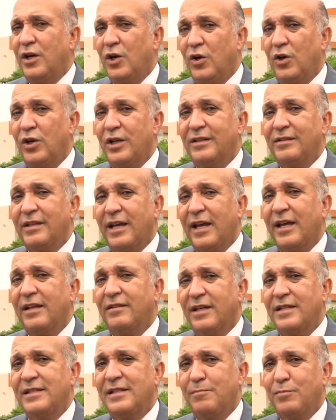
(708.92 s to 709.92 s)
rôle très
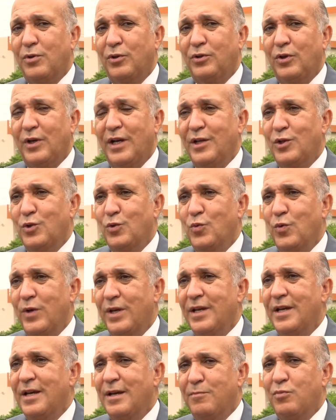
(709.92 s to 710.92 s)
très important à
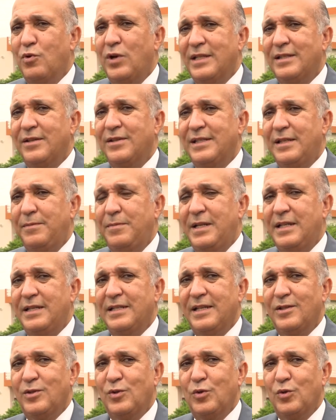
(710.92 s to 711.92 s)
jouer pour la
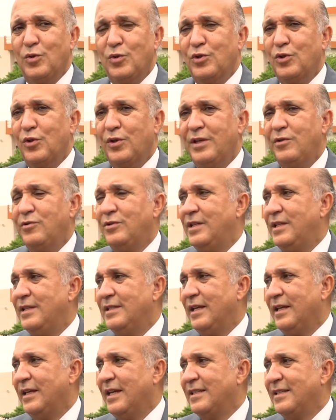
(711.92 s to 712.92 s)
sensibilisation de ceux qui
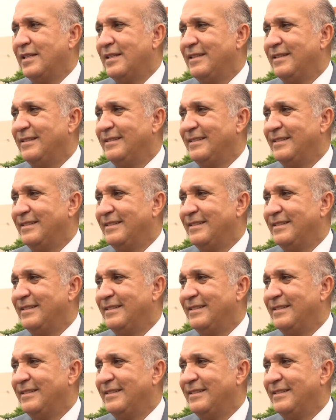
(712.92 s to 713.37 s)
utilisent les casques.